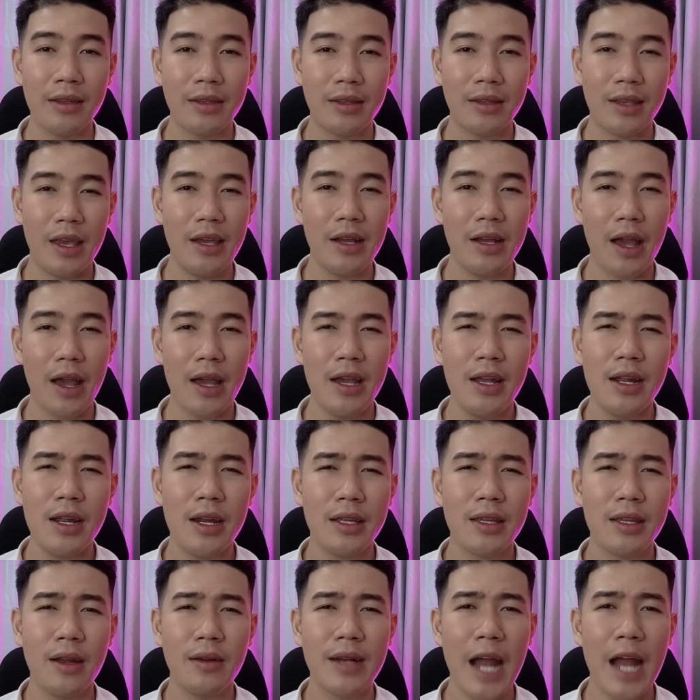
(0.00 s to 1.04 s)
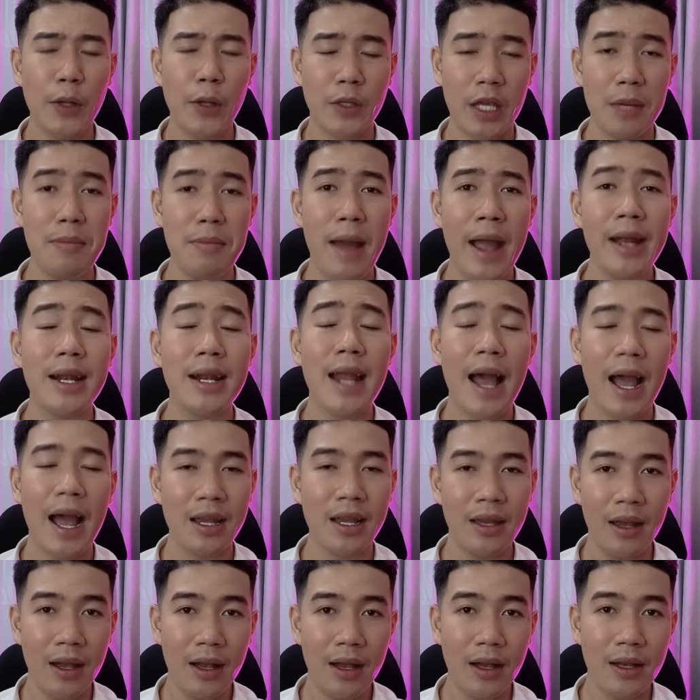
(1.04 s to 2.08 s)
chị nghĩ chừng nào chị bán
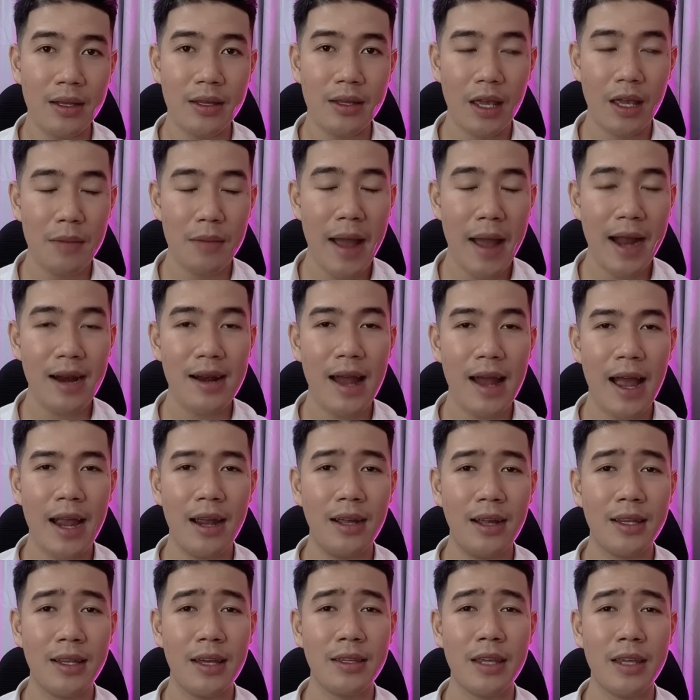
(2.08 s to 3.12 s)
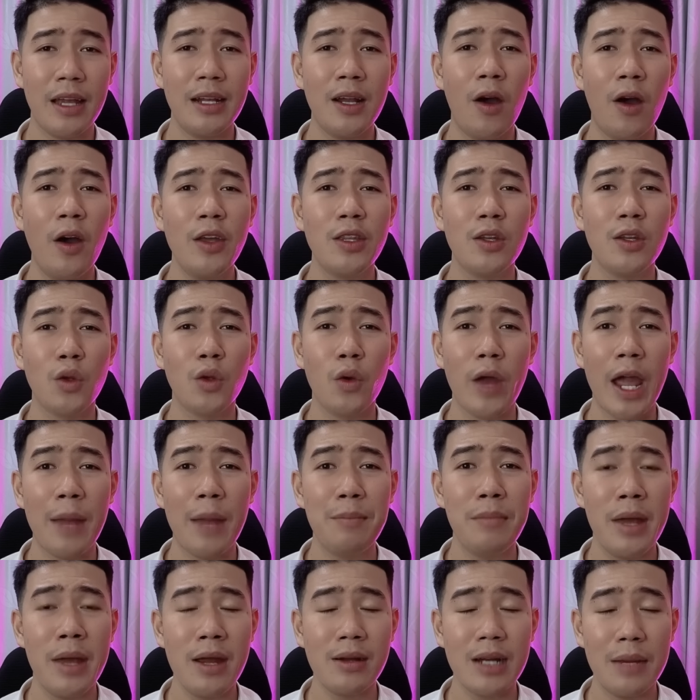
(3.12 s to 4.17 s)
lại chị bán lại thì chị nói cho tụi
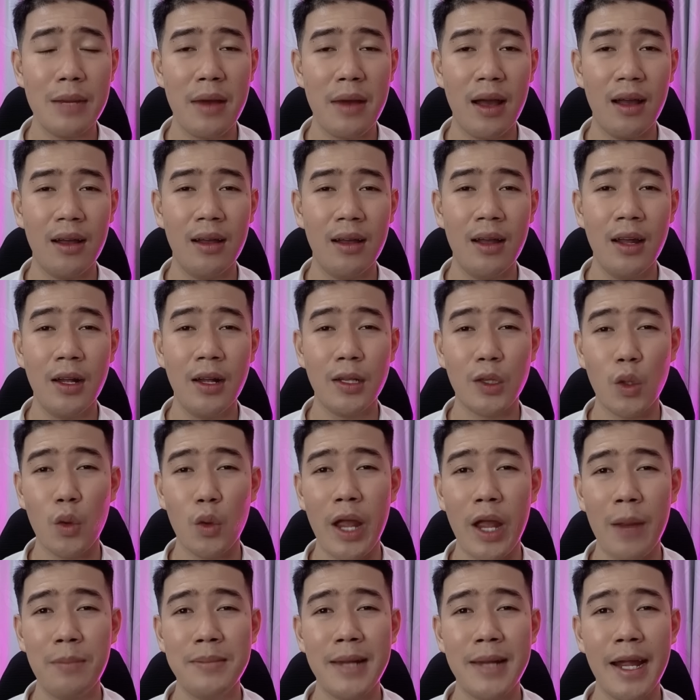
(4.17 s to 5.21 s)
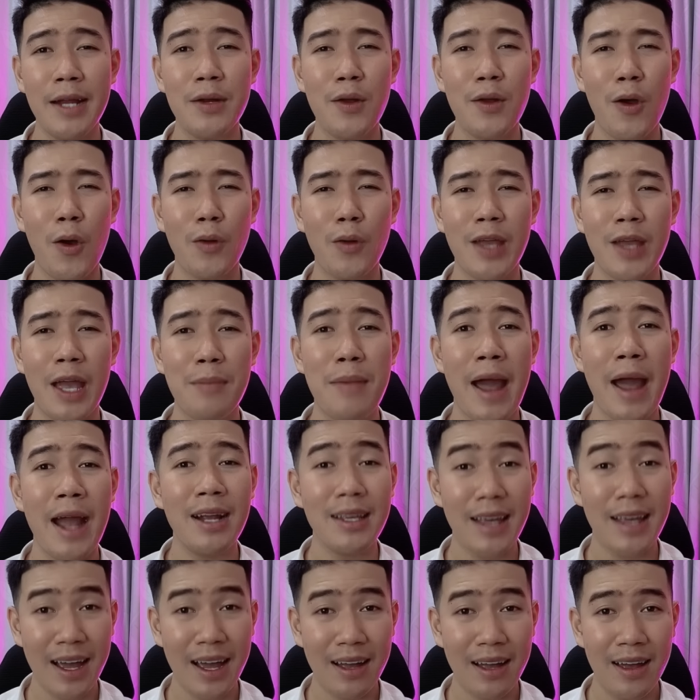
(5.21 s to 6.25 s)
em biết để mà tụi em lấy đồ về
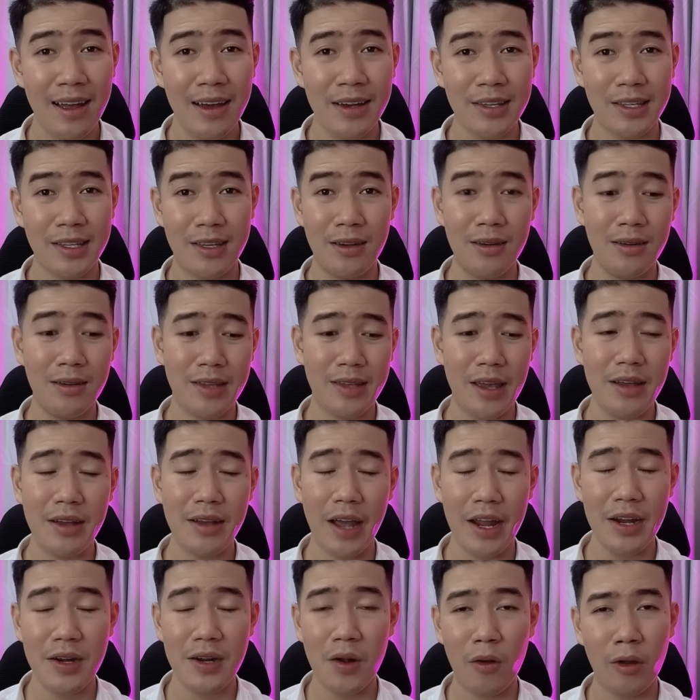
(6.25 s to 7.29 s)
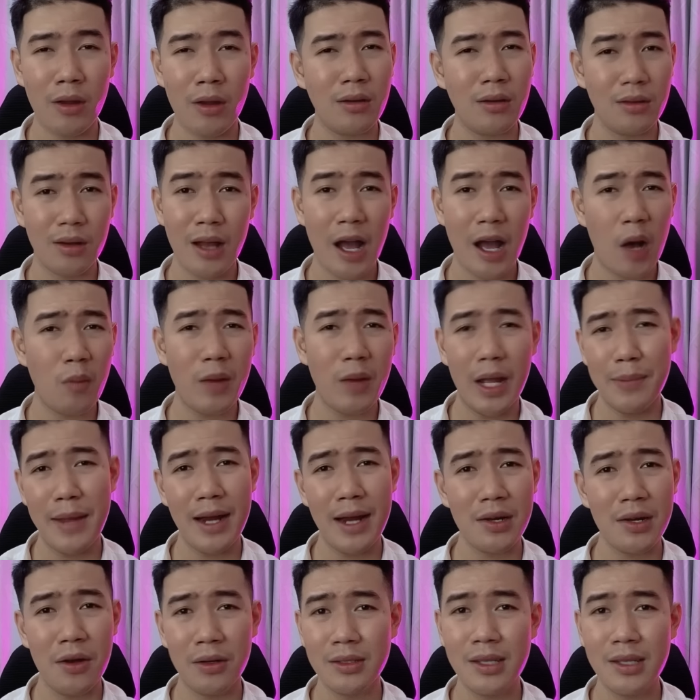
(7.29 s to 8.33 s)
bán nha chứ chị nghĩ rồi không ai
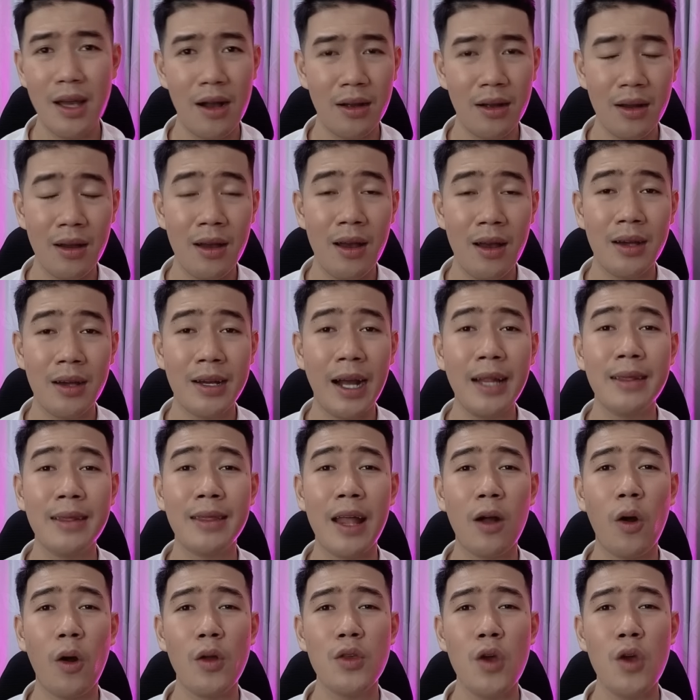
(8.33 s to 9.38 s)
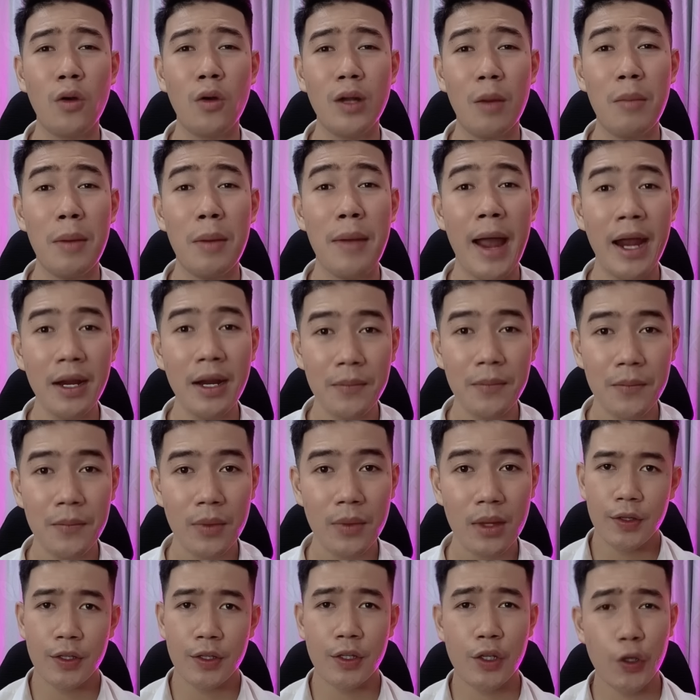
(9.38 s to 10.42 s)
bán được chân khách người ta có vô đâu mà bán
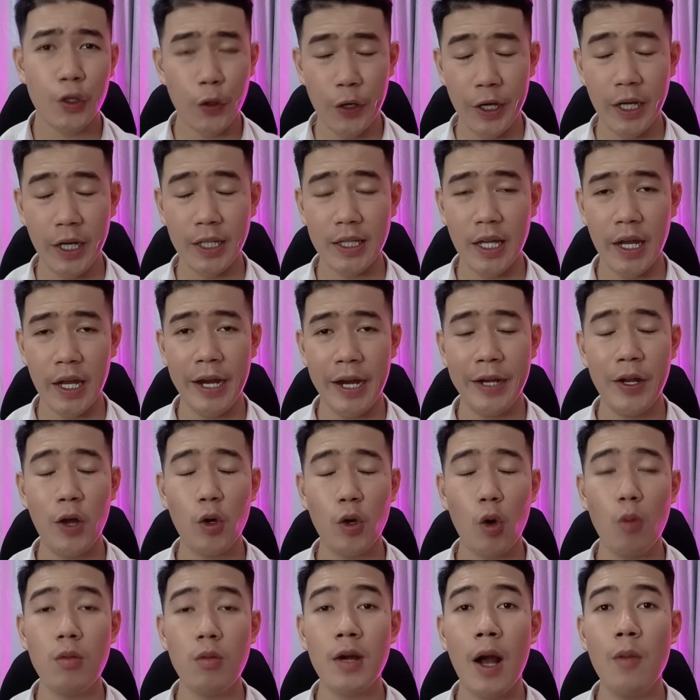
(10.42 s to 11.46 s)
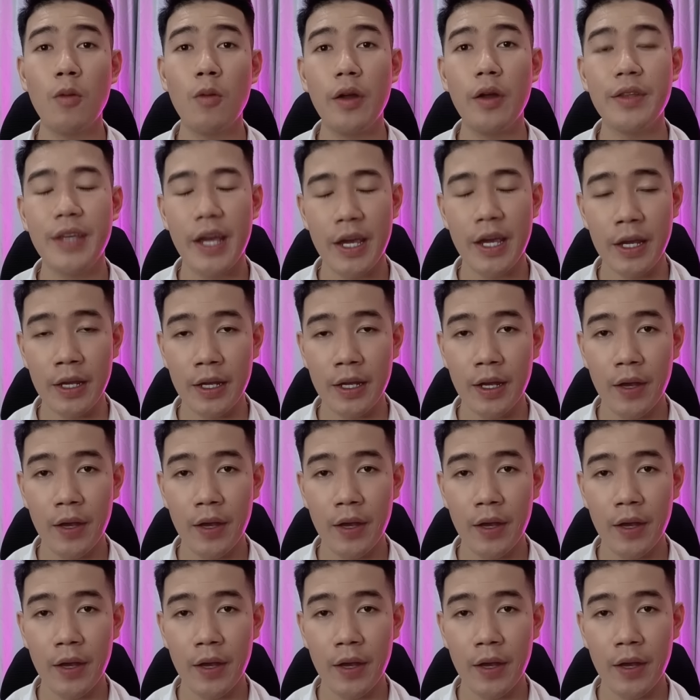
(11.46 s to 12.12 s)
chuyện thì nó cũng không có gì